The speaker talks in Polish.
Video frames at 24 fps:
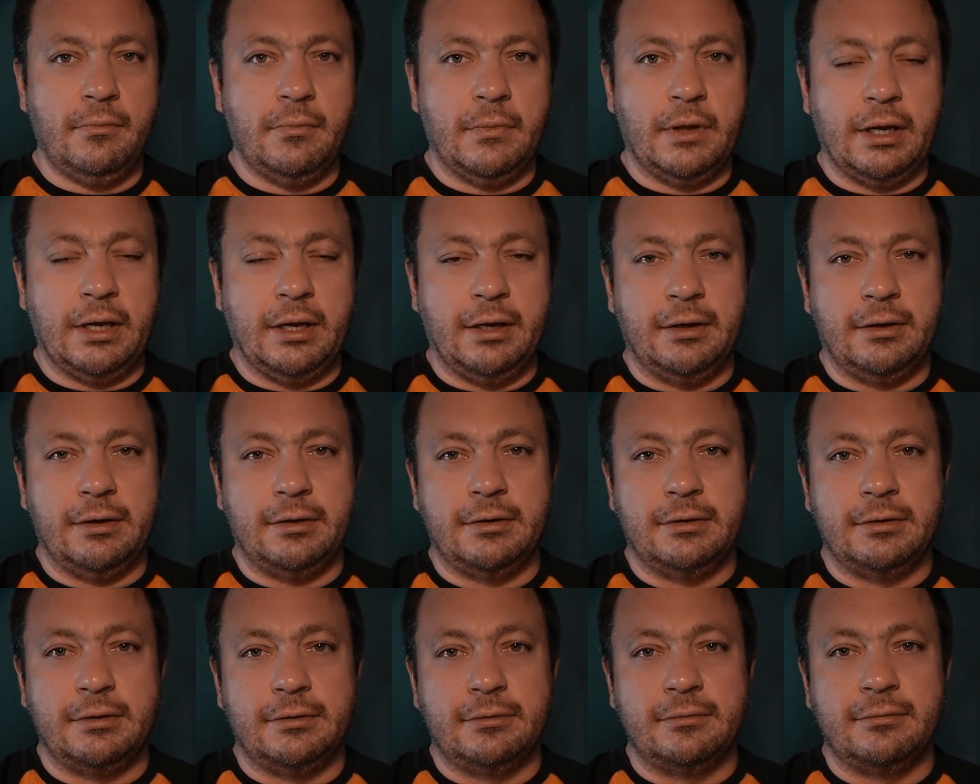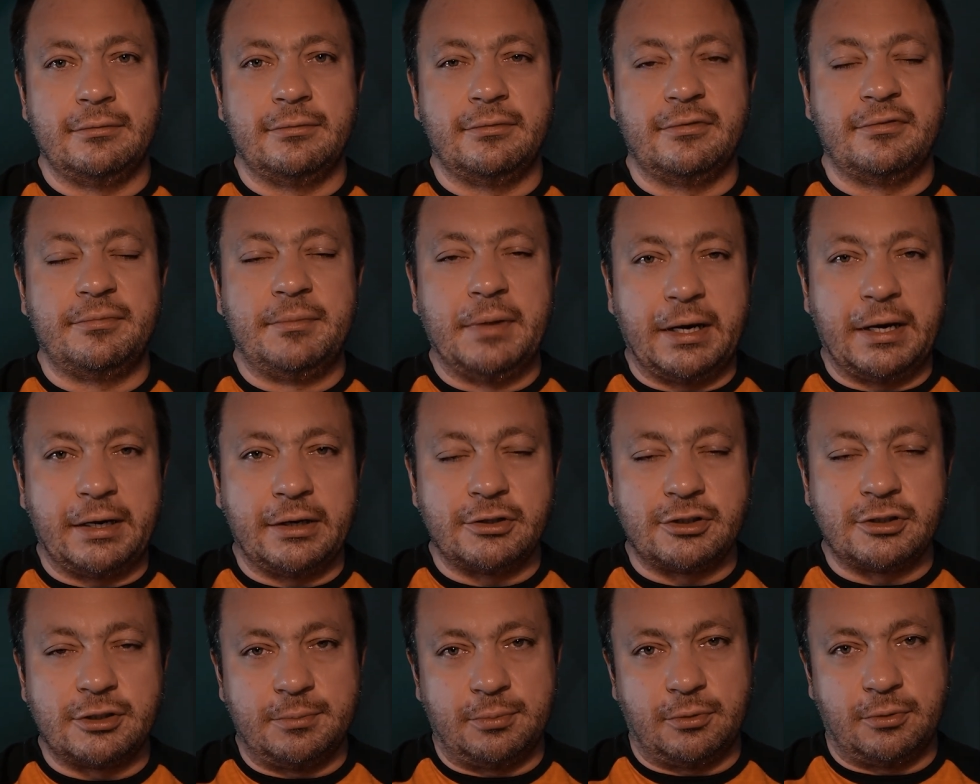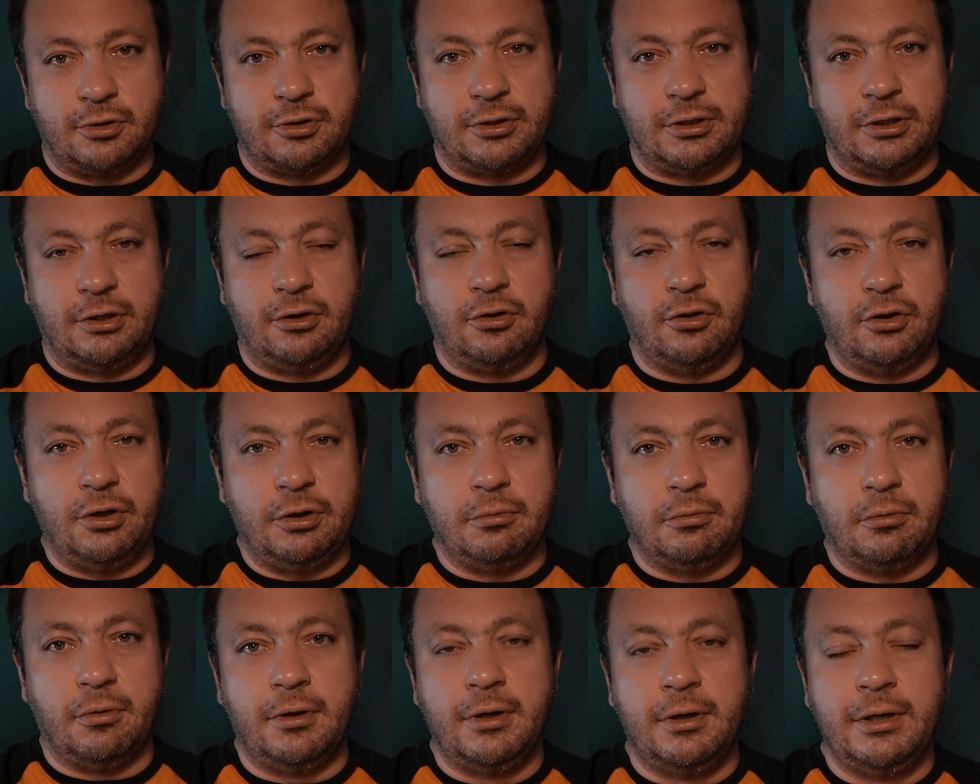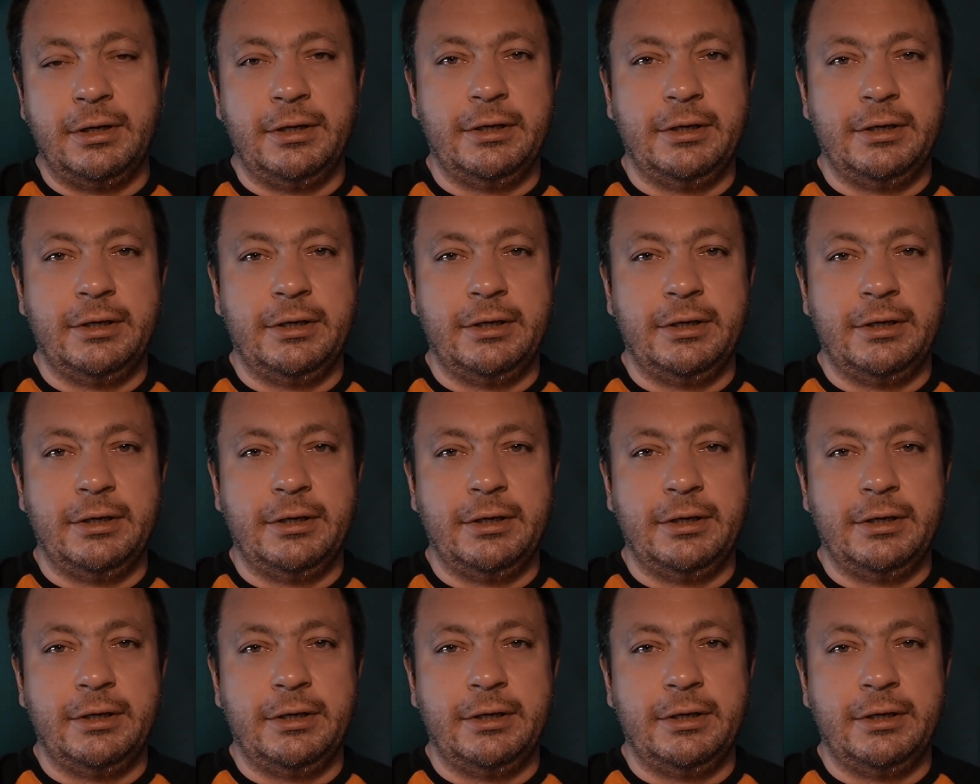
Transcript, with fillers: E, w miarę szybko się goiło,